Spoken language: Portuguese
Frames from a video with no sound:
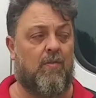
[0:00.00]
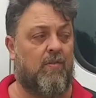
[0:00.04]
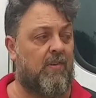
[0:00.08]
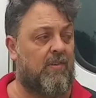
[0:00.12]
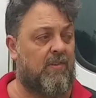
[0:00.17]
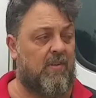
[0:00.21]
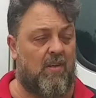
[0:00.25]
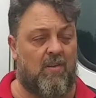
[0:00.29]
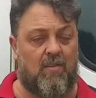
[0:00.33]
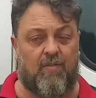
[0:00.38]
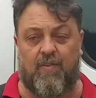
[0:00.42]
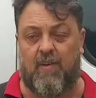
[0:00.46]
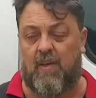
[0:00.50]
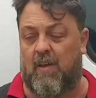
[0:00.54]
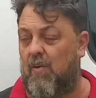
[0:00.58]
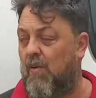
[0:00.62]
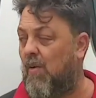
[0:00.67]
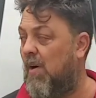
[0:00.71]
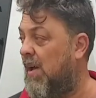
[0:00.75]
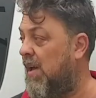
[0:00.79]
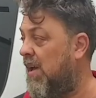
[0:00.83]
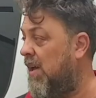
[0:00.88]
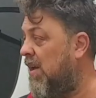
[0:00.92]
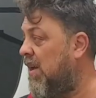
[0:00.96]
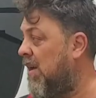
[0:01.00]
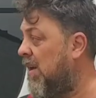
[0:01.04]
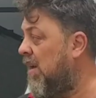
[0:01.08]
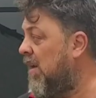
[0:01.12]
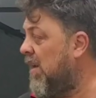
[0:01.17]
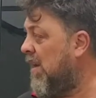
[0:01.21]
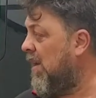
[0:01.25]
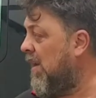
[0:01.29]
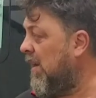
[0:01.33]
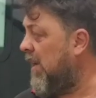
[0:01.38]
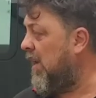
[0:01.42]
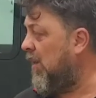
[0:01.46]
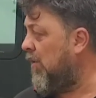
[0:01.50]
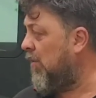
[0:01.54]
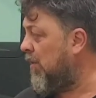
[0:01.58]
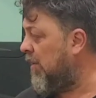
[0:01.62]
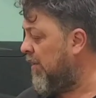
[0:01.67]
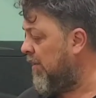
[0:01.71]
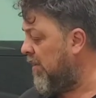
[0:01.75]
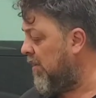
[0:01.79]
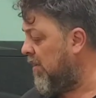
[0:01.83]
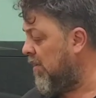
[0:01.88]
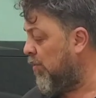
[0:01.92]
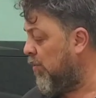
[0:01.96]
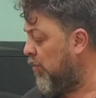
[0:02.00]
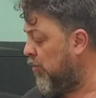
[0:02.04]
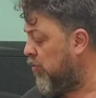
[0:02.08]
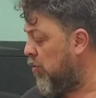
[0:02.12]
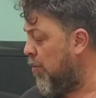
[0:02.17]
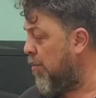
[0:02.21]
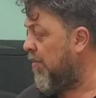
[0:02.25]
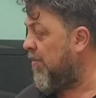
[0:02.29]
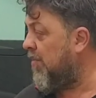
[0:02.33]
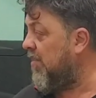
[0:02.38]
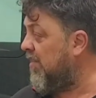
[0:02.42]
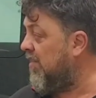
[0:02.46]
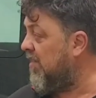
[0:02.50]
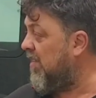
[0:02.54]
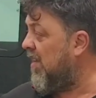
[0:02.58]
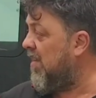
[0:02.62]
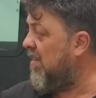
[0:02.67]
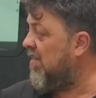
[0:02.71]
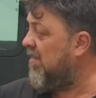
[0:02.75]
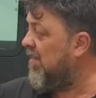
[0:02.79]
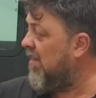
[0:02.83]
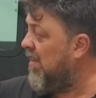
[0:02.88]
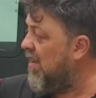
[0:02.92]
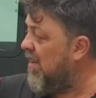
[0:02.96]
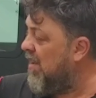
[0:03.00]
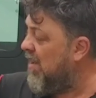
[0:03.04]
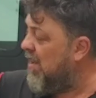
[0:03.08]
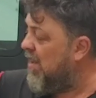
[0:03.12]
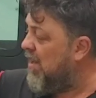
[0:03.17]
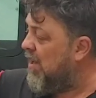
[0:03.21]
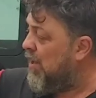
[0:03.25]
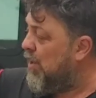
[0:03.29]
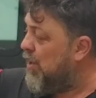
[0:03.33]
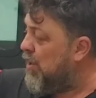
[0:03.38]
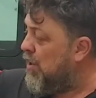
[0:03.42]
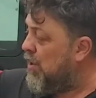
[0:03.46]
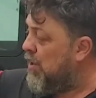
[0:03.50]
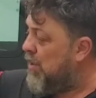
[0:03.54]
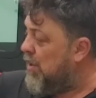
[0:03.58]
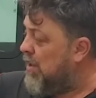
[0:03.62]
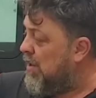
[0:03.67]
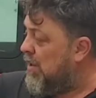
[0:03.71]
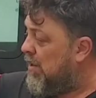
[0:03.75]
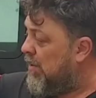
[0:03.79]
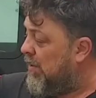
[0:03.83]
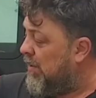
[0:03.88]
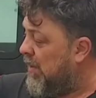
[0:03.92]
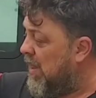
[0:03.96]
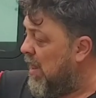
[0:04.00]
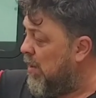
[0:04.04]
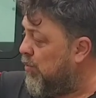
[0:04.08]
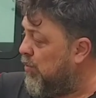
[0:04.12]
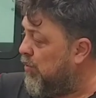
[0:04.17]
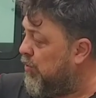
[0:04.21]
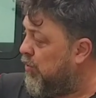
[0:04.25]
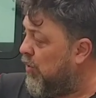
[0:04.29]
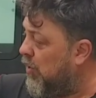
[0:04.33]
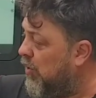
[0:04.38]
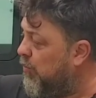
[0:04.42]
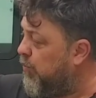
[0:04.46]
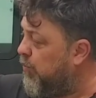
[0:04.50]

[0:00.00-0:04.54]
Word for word: Vocês viram aí aquilo que a gente mostrou para vocês. Temos dois